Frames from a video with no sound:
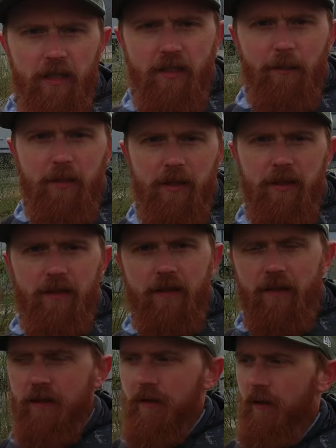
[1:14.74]
jetzt habe ich hier
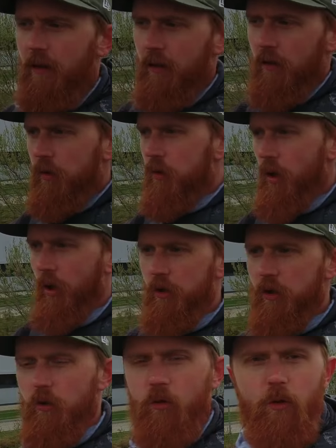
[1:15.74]
dieses, äh, ja,
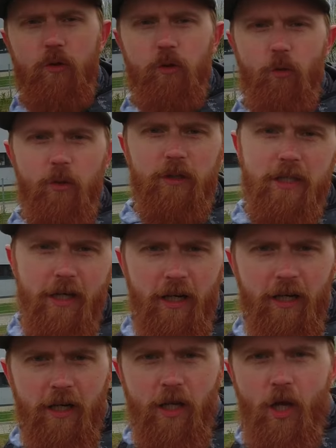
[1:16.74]
dieses Konstrukt
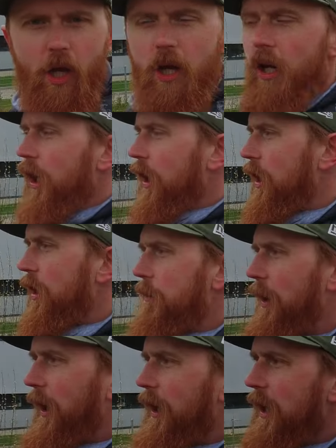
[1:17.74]
hier äh,
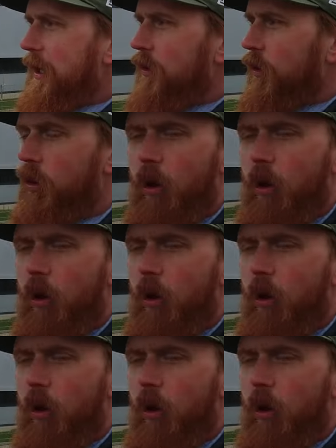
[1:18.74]
parallel zur